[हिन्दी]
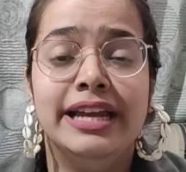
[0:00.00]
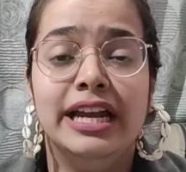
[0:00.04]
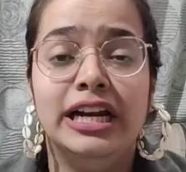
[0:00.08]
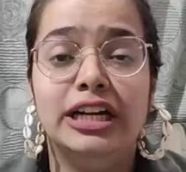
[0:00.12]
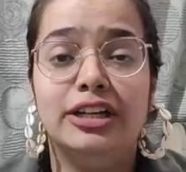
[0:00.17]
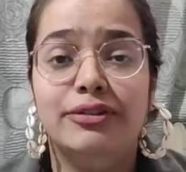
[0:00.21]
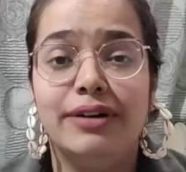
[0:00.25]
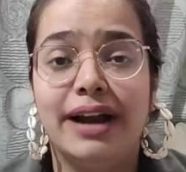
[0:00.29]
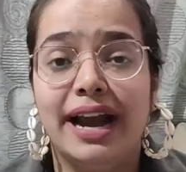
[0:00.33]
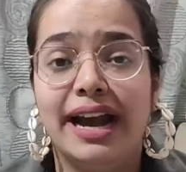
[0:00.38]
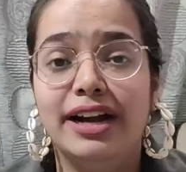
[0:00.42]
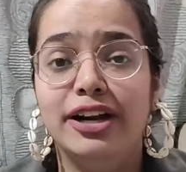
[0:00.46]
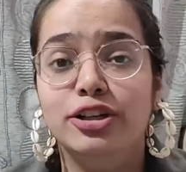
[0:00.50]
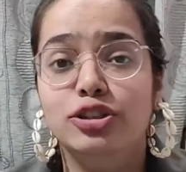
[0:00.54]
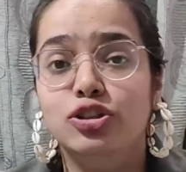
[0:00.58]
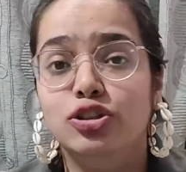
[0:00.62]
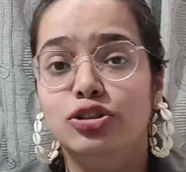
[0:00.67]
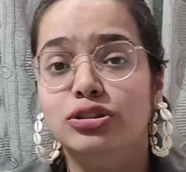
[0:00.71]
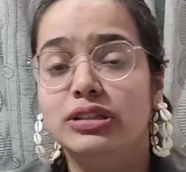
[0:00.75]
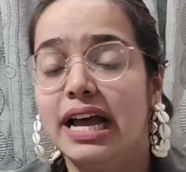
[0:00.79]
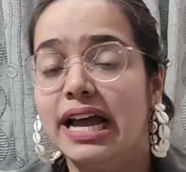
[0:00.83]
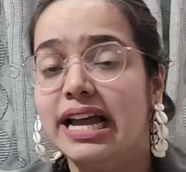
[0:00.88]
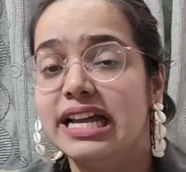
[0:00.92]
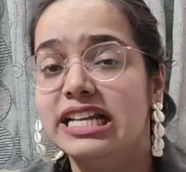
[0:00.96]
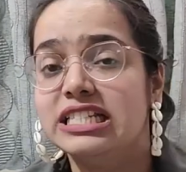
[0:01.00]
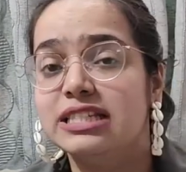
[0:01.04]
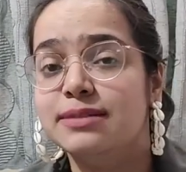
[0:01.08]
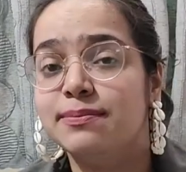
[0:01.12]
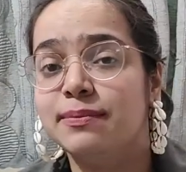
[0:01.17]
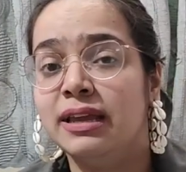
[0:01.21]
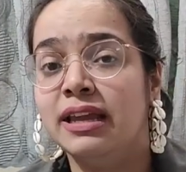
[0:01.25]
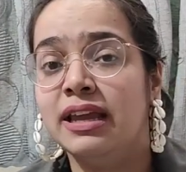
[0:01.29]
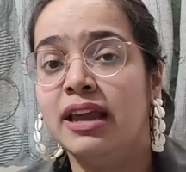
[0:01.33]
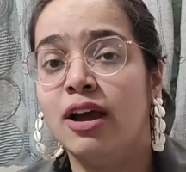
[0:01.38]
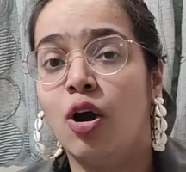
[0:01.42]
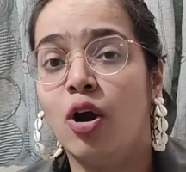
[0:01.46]
ये ट्रेंड जो था
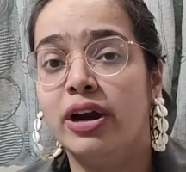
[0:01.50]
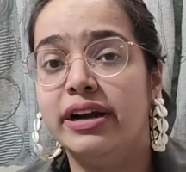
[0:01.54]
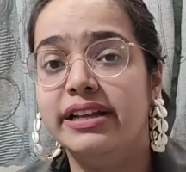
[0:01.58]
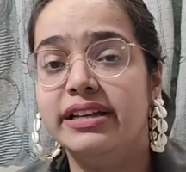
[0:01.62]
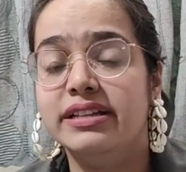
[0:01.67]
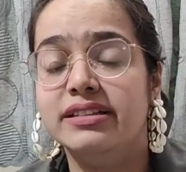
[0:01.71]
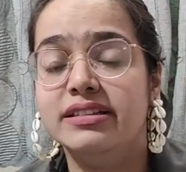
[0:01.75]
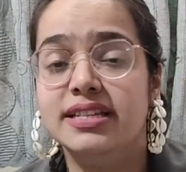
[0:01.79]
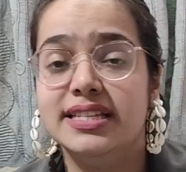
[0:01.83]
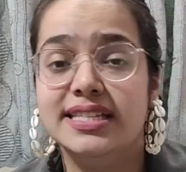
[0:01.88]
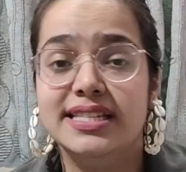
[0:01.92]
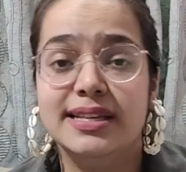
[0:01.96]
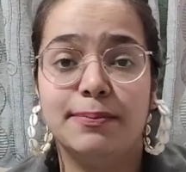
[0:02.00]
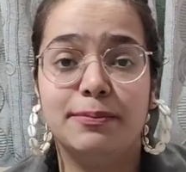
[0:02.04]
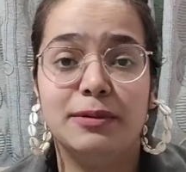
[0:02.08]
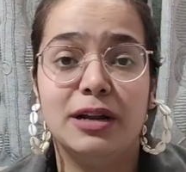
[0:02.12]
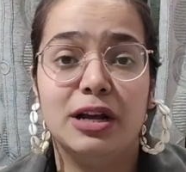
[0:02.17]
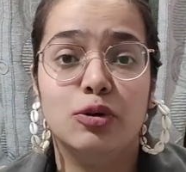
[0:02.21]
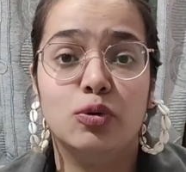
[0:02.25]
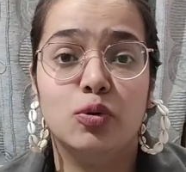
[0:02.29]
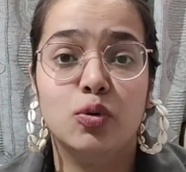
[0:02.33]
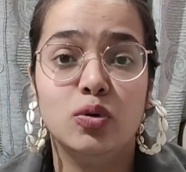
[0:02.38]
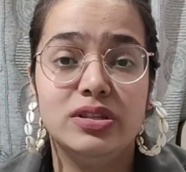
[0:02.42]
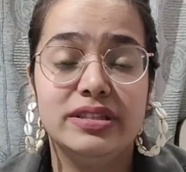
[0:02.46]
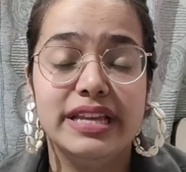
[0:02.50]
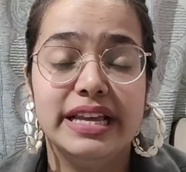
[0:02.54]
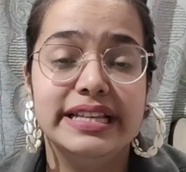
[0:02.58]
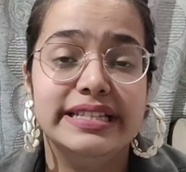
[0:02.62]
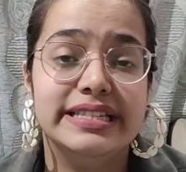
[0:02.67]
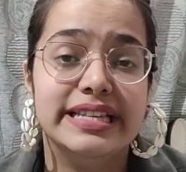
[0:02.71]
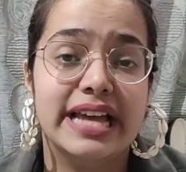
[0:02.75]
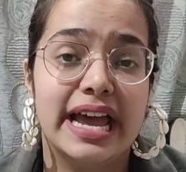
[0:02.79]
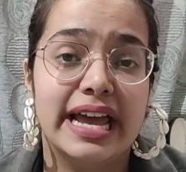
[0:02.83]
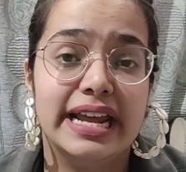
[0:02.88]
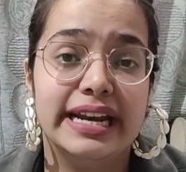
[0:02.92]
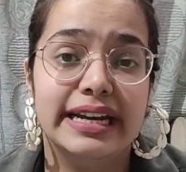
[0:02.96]
इसमें ऑडियंसेस अपना गुस्सा
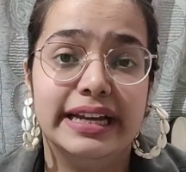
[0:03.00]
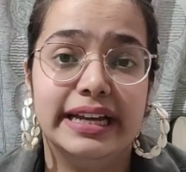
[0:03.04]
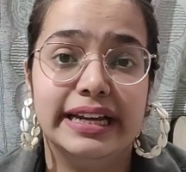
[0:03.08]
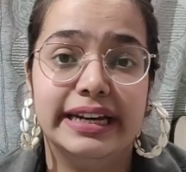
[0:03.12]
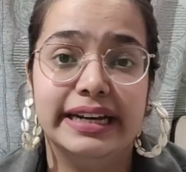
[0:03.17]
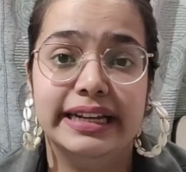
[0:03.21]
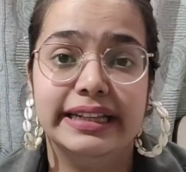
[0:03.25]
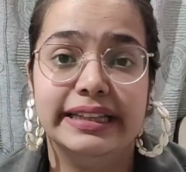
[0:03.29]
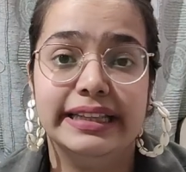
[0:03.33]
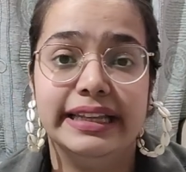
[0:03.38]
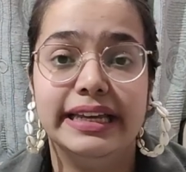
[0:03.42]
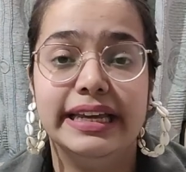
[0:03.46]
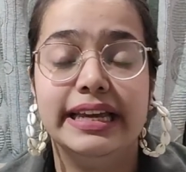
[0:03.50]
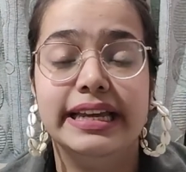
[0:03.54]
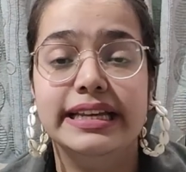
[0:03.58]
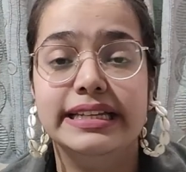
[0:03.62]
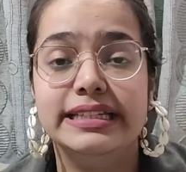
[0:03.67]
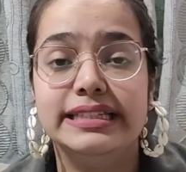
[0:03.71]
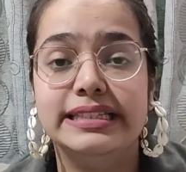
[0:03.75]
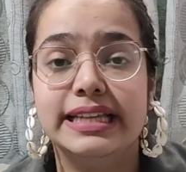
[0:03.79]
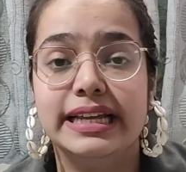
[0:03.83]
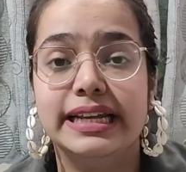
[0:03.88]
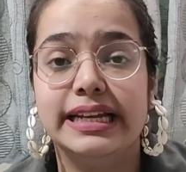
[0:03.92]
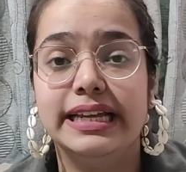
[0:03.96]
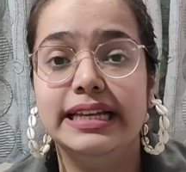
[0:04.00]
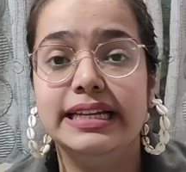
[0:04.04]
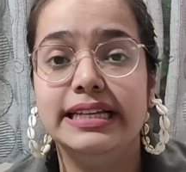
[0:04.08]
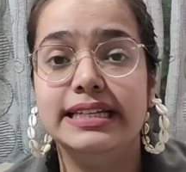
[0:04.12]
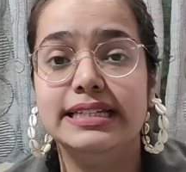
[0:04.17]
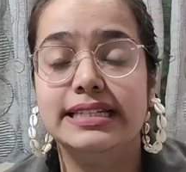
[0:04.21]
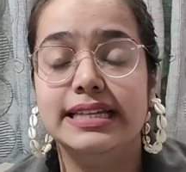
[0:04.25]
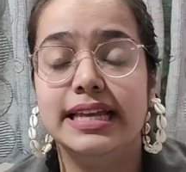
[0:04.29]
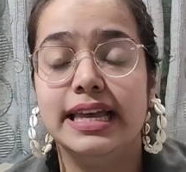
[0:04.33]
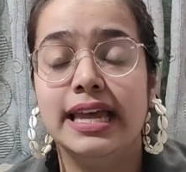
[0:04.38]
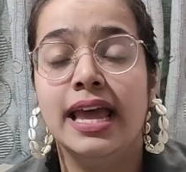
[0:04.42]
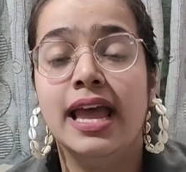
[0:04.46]
जाहिर कर रही थी कि किस तरीके
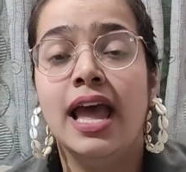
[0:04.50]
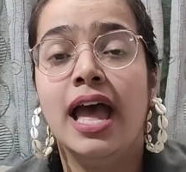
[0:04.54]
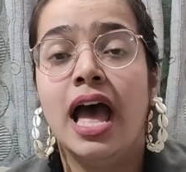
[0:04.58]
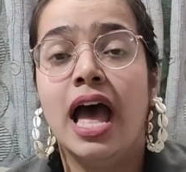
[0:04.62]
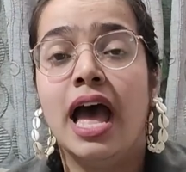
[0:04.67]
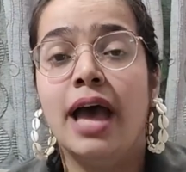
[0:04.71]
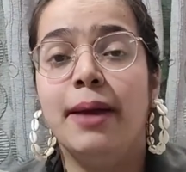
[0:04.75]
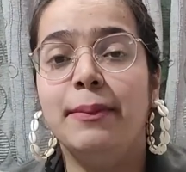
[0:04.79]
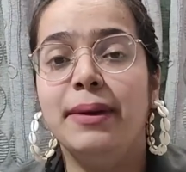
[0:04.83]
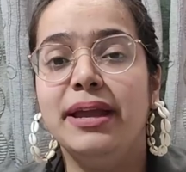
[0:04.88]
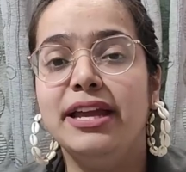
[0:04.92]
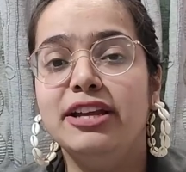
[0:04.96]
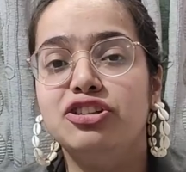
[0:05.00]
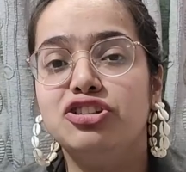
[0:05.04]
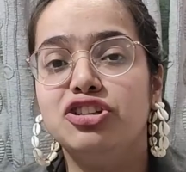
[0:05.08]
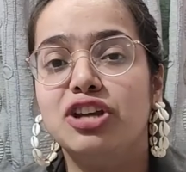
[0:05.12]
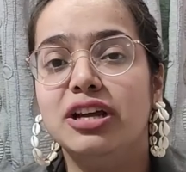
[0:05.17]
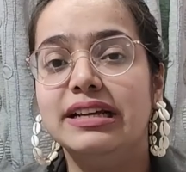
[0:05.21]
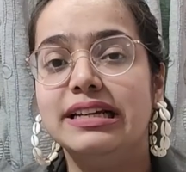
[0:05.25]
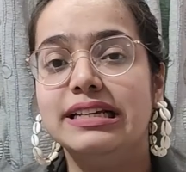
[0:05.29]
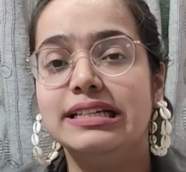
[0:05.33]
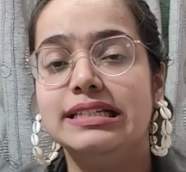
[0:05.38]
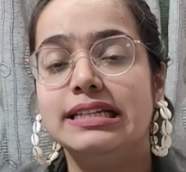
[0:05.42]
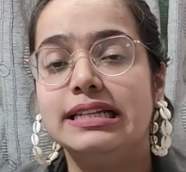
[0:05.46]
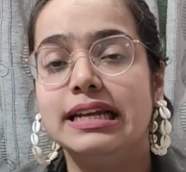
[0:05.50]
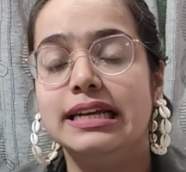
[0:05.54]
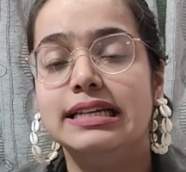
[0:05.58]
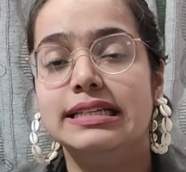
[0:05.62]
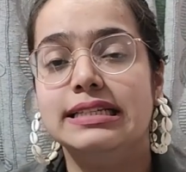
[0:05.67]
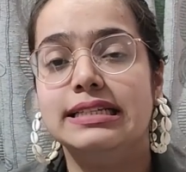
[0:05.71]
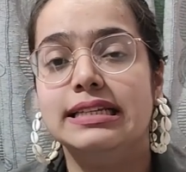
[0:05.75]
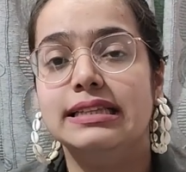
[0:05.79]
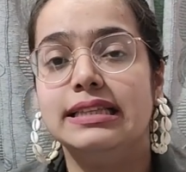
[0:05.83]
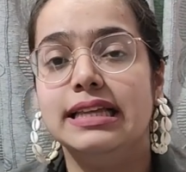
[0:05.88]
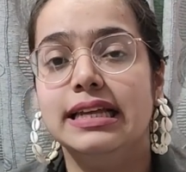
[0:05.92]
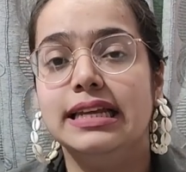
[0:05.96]
से हमेशा किसी ना
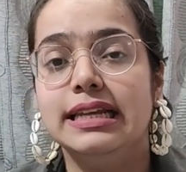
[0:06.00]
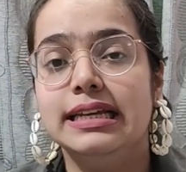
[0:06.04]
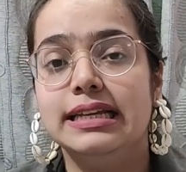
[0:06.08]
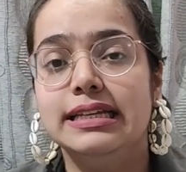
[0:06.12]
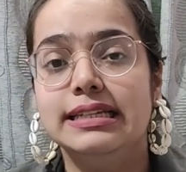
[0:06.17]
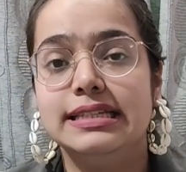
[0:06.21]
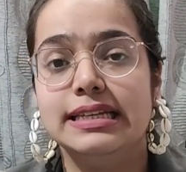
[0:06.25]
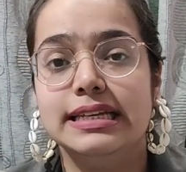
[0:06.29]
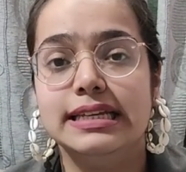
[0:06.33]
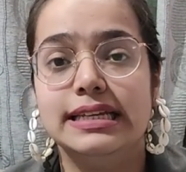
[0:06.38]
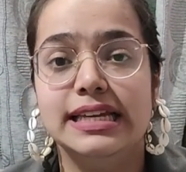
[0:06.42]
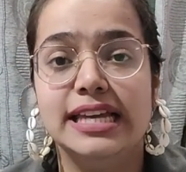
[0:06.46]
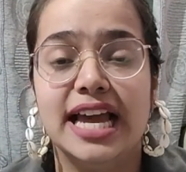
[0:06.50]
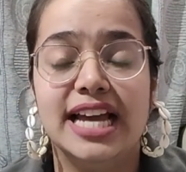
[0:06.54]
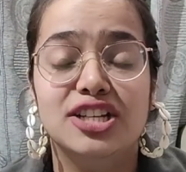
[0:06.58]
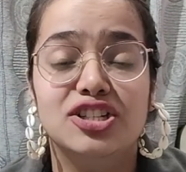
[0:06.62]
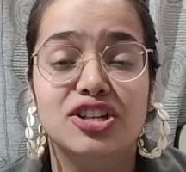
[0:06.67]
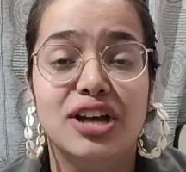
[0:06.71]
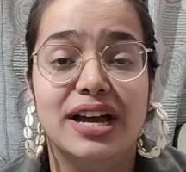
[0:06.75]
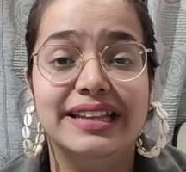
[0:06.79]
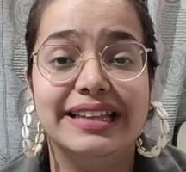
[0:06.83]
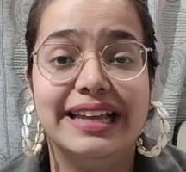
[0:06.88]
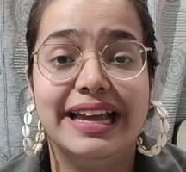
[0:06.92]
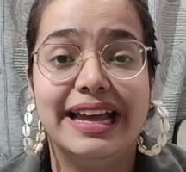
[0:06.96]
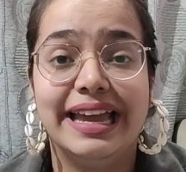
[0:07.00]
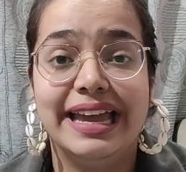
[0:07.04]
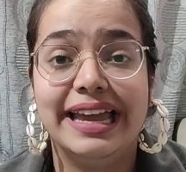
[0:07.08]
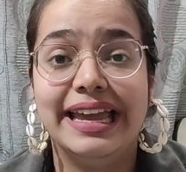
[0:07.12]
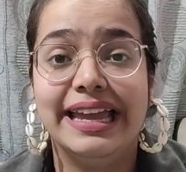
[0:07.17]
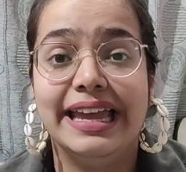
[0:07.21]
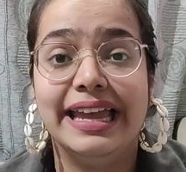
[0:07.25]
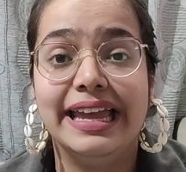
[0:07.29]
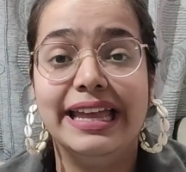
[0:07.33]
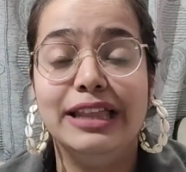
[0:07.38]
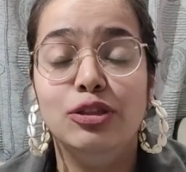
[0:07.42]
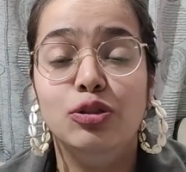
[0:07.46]
किसी तरीके से किया जाता है
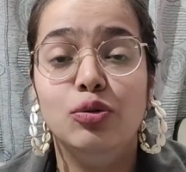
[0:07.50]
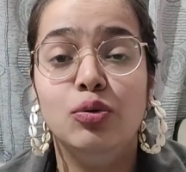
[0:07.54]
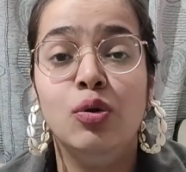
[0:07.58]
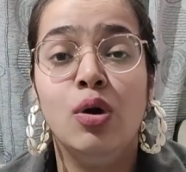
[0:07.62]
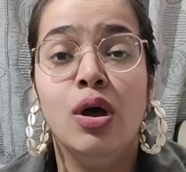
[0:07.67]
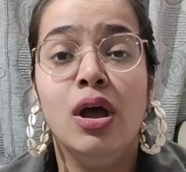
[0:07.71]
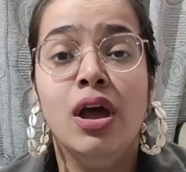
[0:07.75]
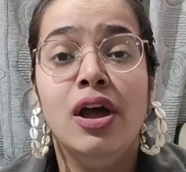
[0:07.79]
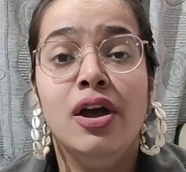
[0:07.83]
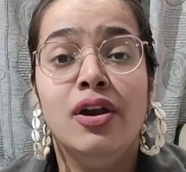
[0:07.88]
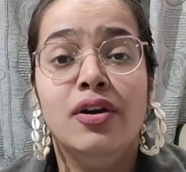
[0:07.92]
हिंदू